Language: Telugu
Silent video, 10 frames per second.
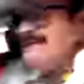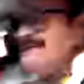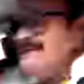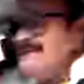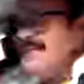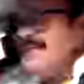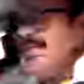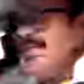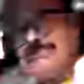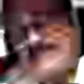ఈ
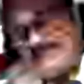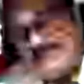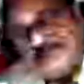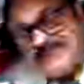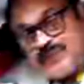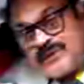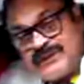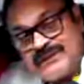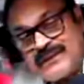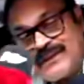పదవి దీనికి
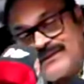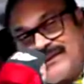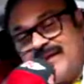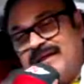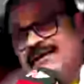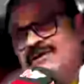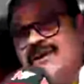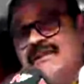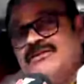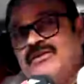సంబంధించిన థ్రిల్ కంటే కూడా
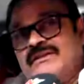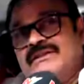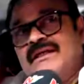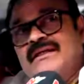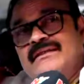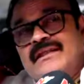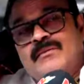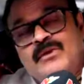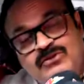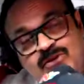ఎంత వర్క్ చేయాలి దాని
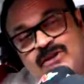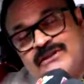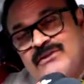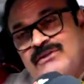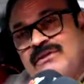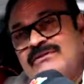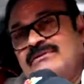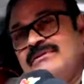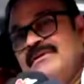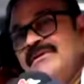మీద ఫోకస్ ఉన్నాడు
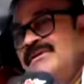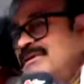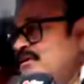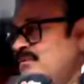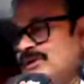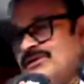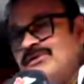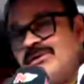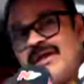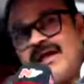మేమందరం
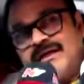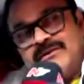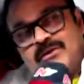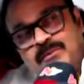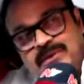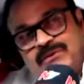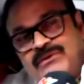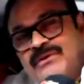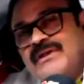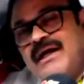కూడా ఆయన వైపే
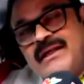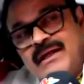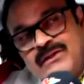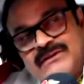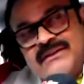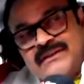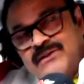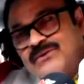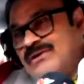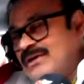ఉన్నాం అంటే ఆయన ఆలోచనకి
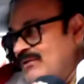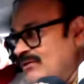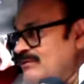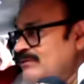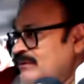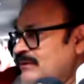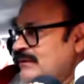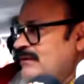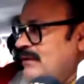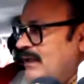అనుగుణంగా ఉన్నాం
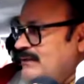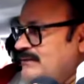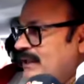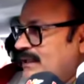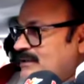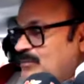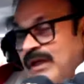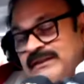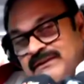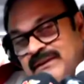ఆయన చేయాల్సిన
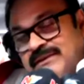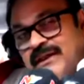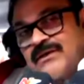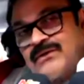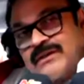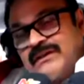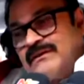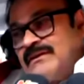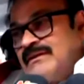బాధ్యతలు చాలా ఉన్నాయి